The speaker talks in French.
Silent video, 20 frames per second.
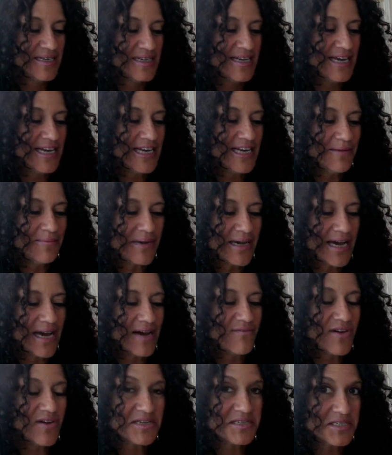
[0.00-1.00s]
Elle aimerait
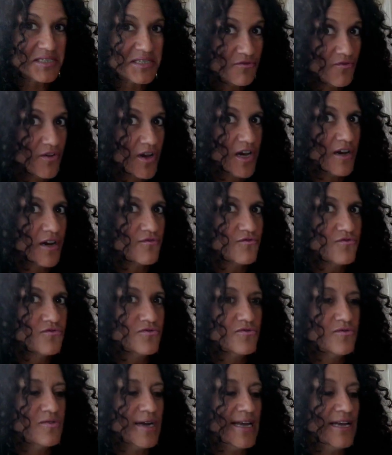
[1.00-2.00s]
avancer vers vous.